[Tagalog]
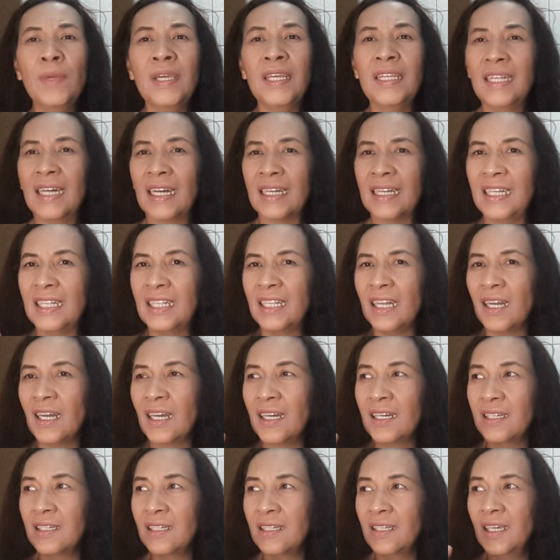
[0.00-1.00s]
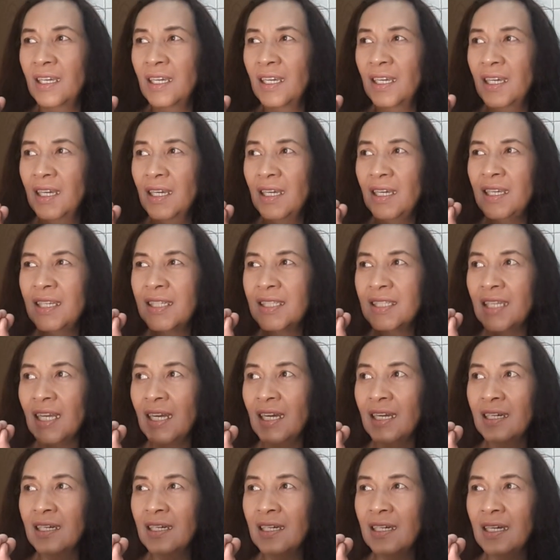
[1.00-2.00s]
may nakita kang
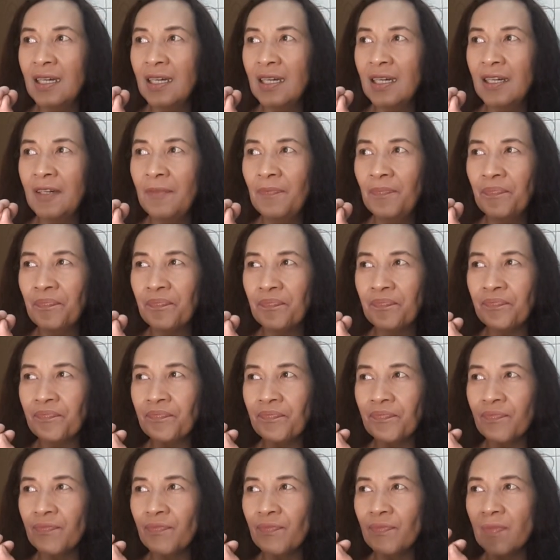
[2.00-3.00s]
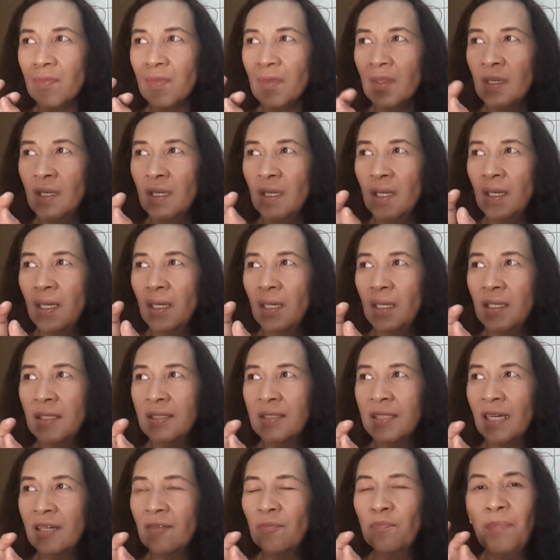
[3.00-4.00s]
isang uh,
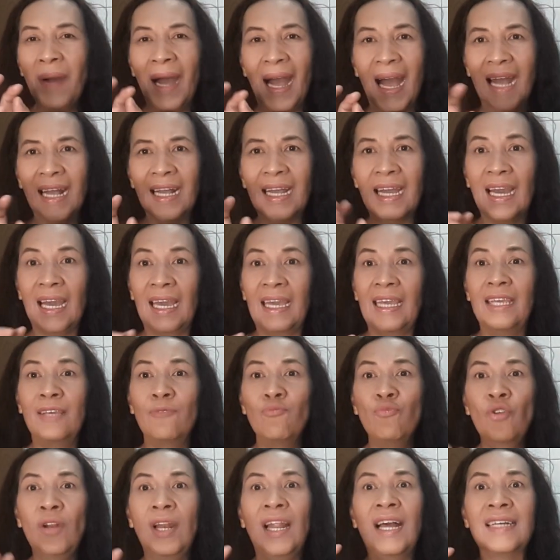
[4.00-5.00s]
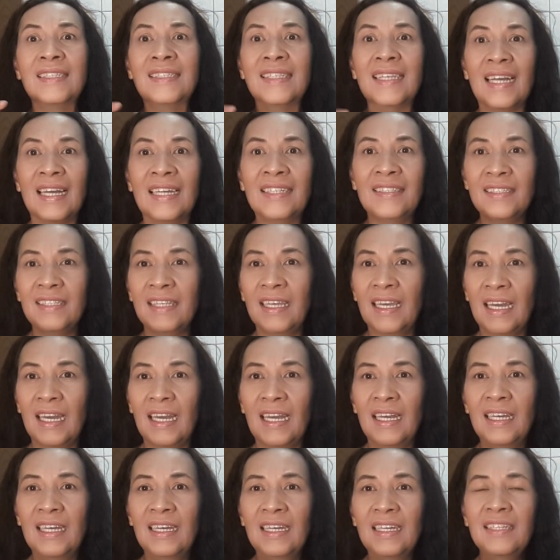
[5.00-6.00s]
isang bagay mula sa kanya
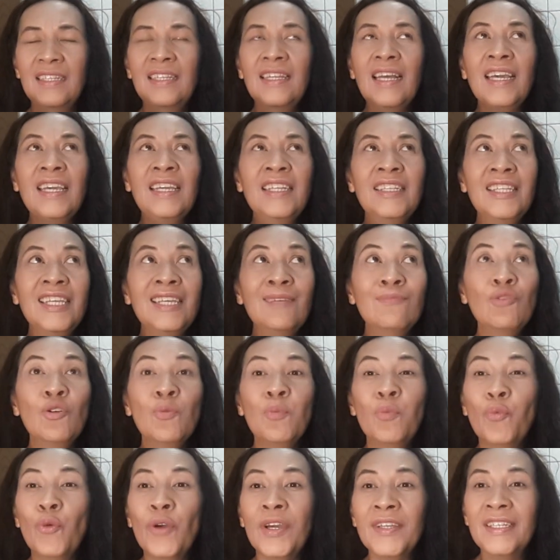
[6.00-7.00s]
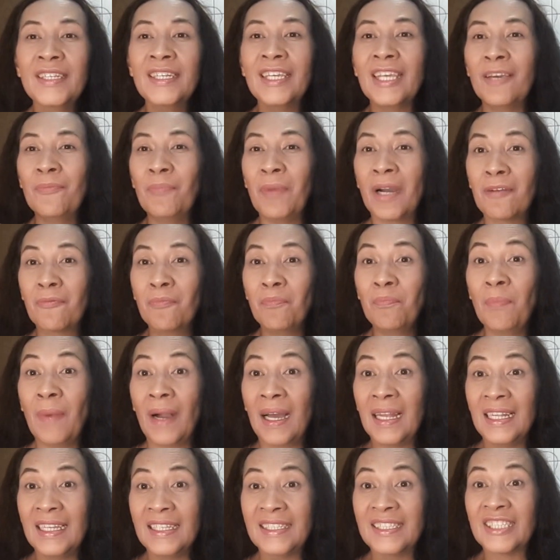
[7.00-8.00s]
na hindi mo pwedeng
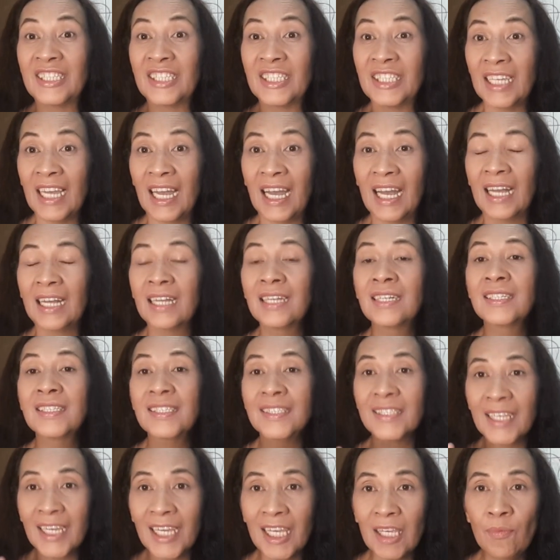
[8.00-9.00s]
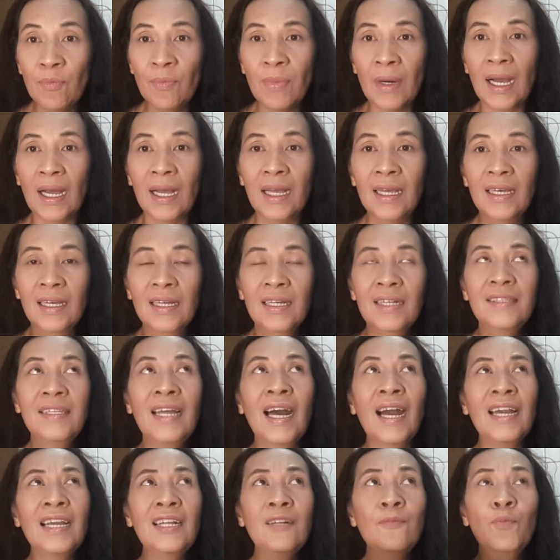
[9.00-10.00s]
ipagpalit siya sa iba.
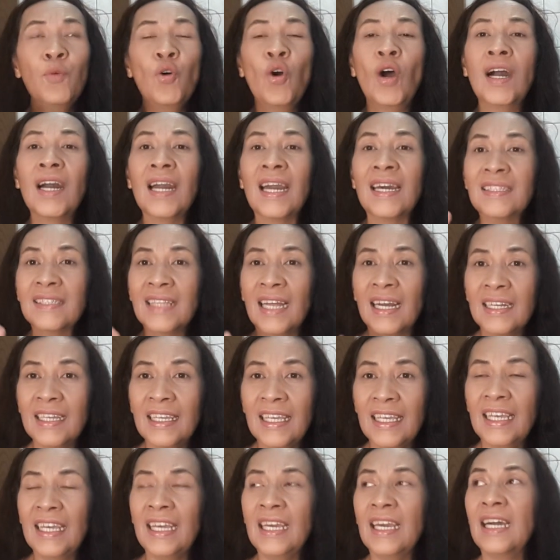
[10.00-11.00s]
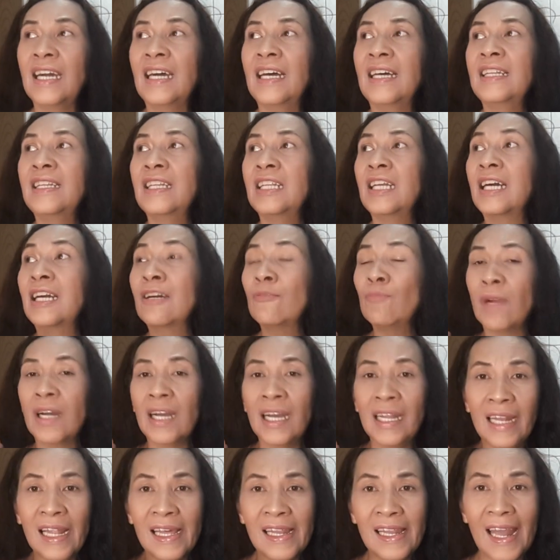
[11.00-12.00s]
Dahil po ang katangian ng
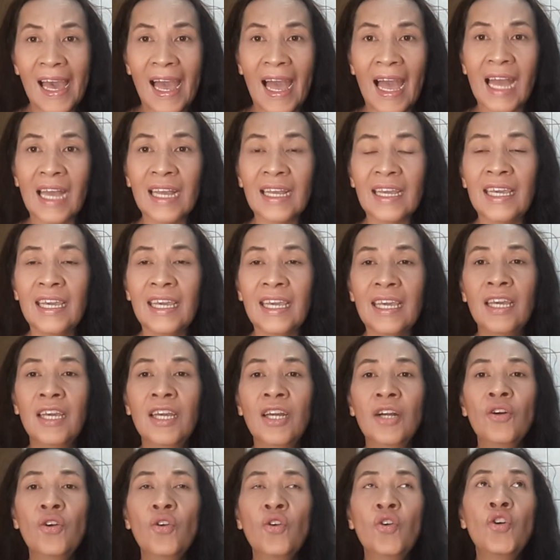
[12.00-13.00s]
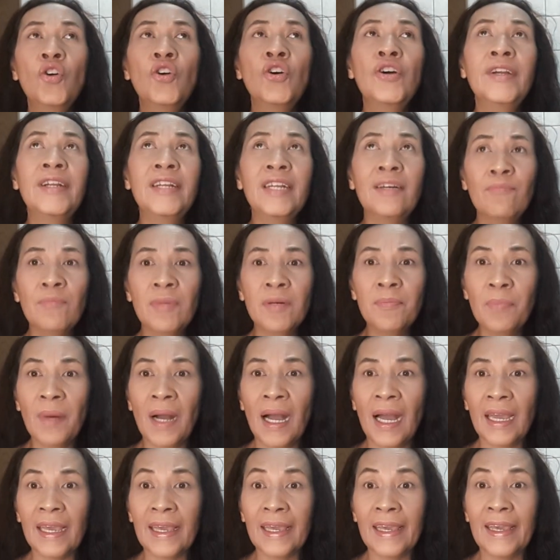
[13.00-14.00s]
mga lalaki or ng
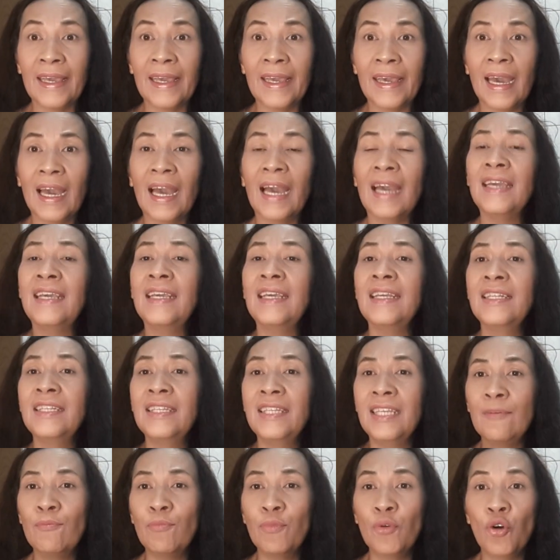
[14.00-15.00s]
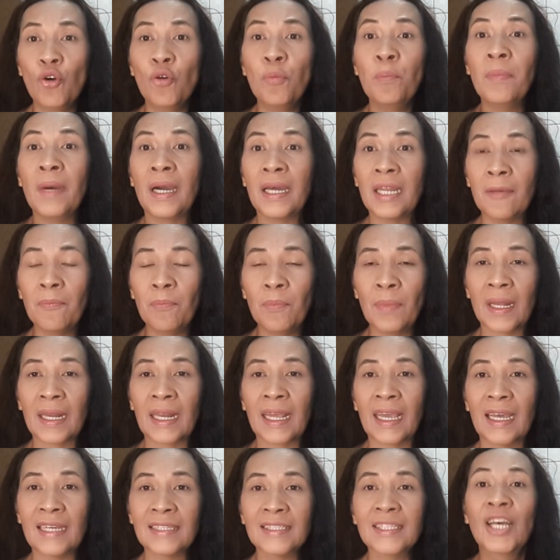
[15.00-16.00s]
babae ay hindi po
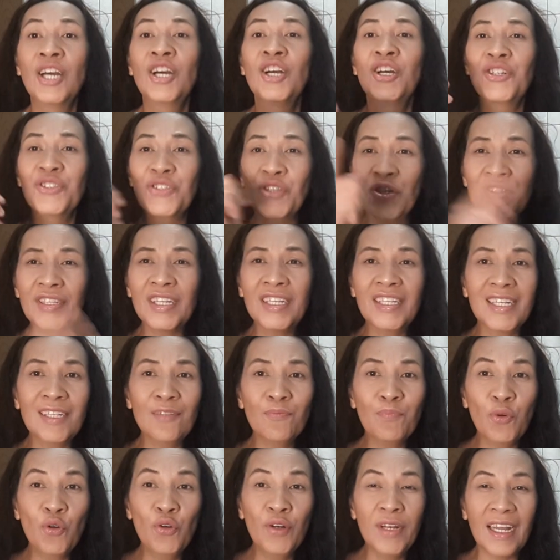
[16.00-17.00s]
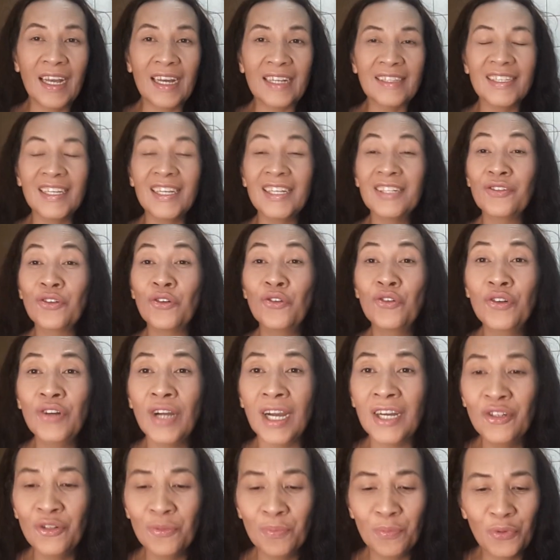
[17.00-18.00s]
pare-pares. So, tingnan po natin kung
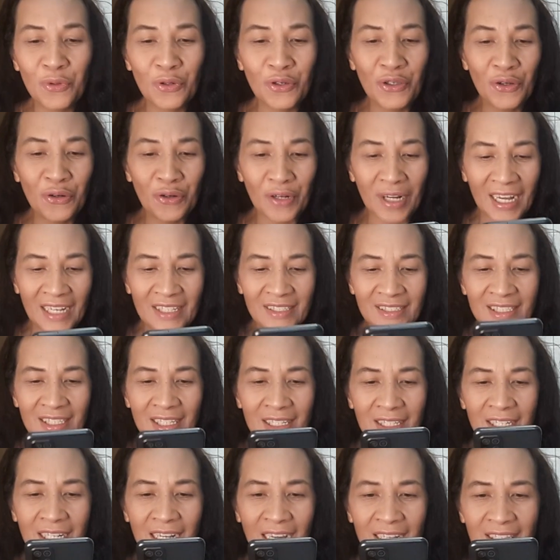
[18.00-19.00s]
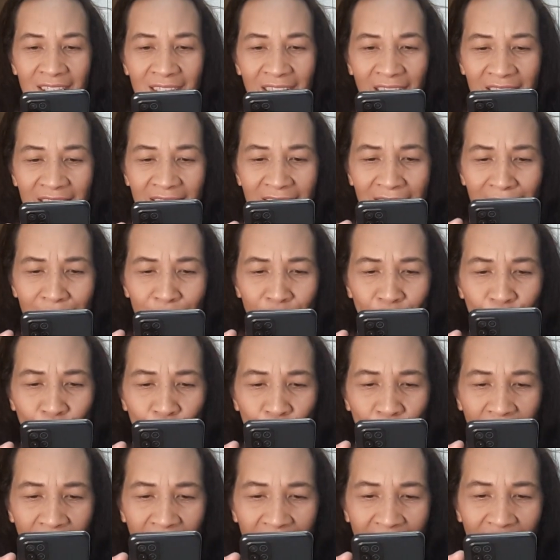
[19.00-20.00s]
ano po yung kan kanta niyang
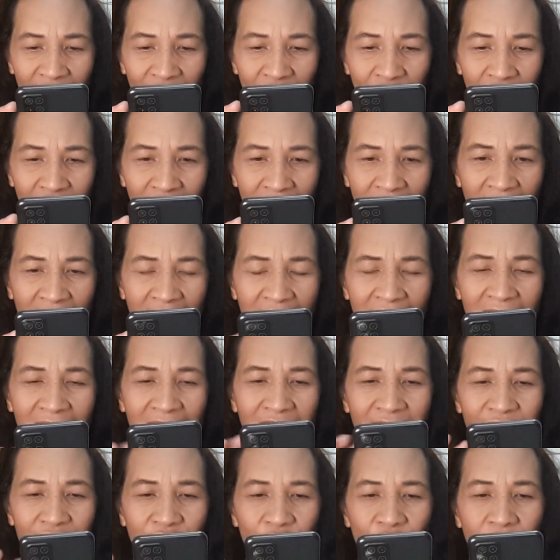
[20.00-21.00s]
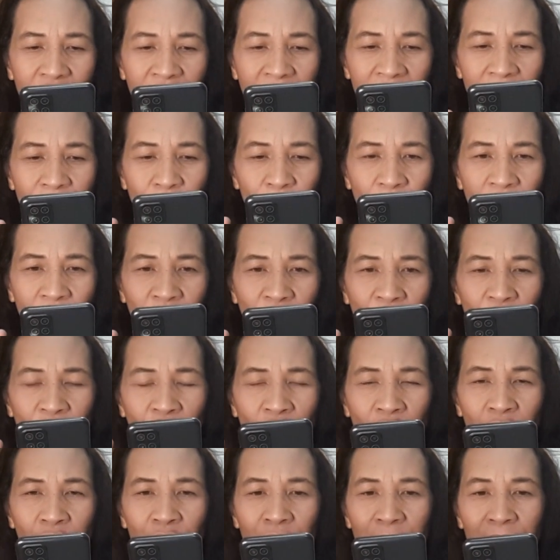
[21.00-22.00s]
muli. Okay? So, here we
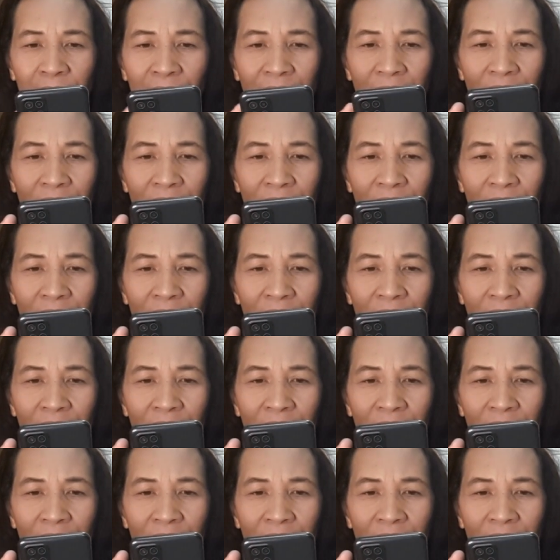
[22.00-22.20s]
go.